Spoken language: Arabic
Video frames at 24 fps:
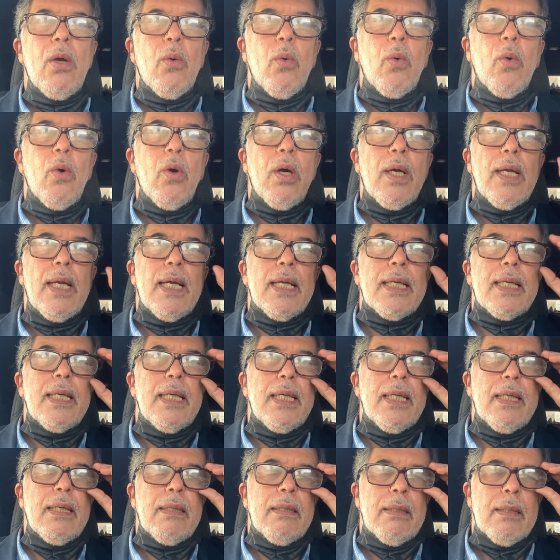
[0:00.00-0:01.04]

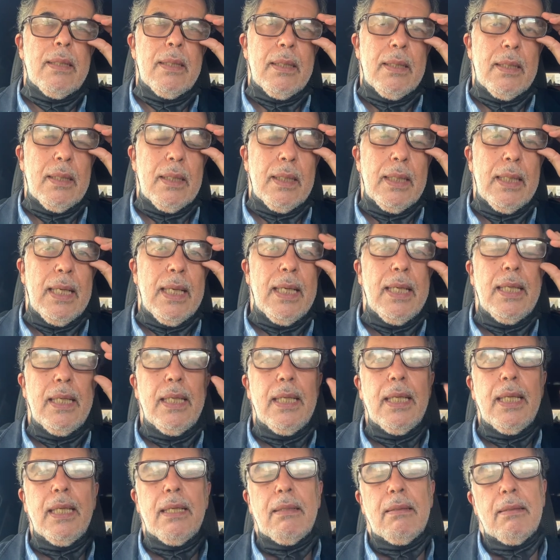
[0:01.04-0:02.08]
ولكن
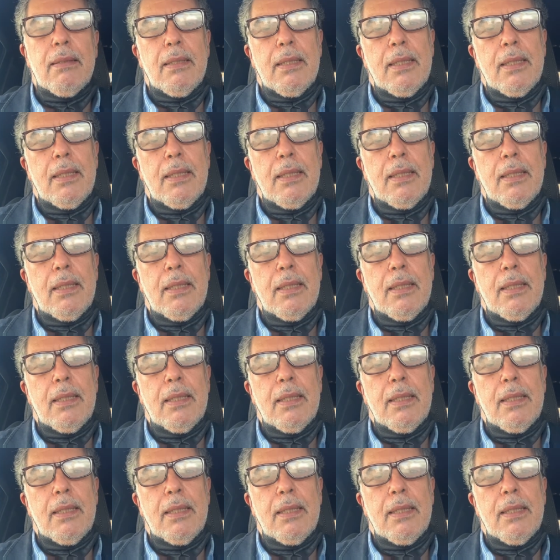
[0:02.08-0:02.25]
يعني